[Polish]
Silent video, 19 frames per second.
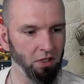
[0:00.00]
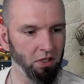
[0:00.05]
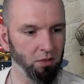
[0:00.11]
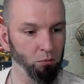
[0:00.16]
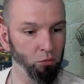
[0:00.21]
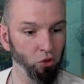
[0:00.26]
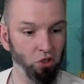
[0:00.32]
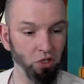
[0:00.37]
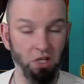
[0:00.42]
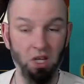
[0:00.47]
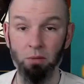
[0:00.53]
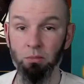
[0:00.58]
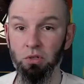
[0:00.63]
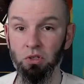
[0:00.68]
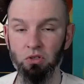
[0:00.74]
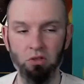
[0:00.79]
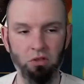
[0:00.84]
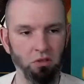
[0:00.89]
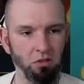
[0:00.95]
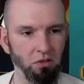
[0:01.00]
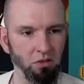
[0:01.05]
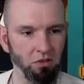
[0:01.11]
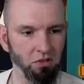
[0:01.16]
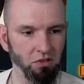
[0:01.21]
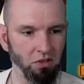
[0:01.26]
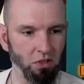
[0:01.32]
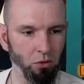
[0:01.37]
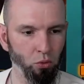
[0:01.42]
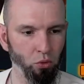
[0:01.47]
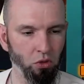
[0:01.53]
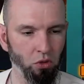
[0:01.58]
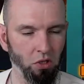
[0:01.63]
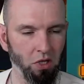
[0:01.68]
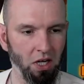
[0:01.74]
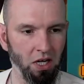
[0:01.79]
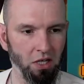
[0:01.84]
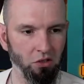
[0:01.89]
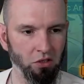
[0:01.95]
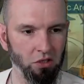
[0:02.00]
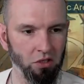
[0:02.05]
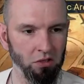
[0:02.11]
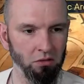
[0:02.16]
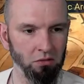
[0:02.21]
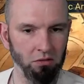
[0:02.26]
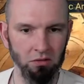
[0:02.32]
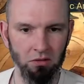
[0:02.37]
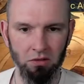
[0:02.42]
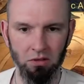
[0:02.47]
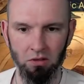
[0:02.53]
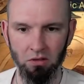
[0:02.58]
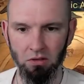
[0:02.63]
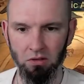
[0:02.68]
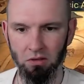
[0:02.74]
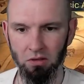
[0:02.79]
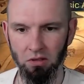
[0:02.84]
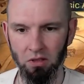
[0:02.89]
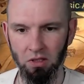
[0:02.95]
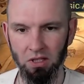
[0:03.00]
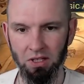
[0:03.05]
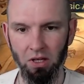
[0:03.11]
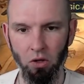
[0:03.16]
może nie być za dużo graczy i te